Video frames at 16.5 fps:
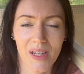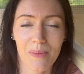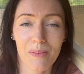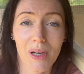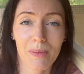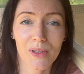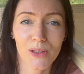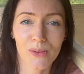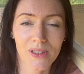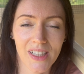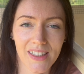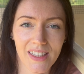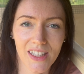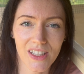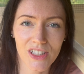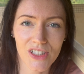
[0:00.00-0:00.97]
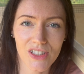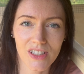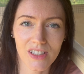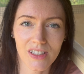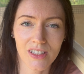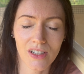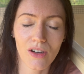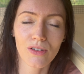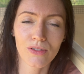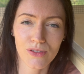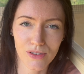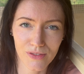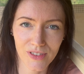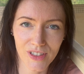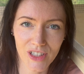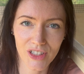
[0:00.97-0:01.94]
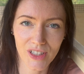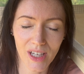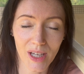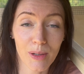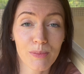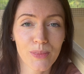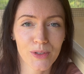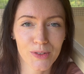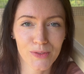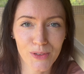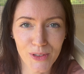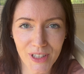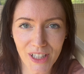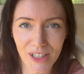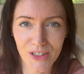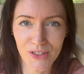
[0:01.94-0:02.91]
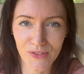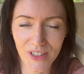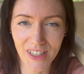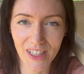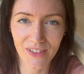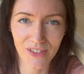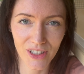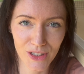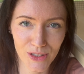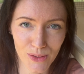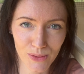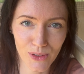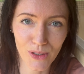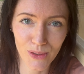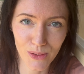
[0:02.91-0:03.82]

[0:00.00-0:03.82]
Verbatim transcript: Mamy tutaj też e, oczywiście podwójne drzwi na wejściu do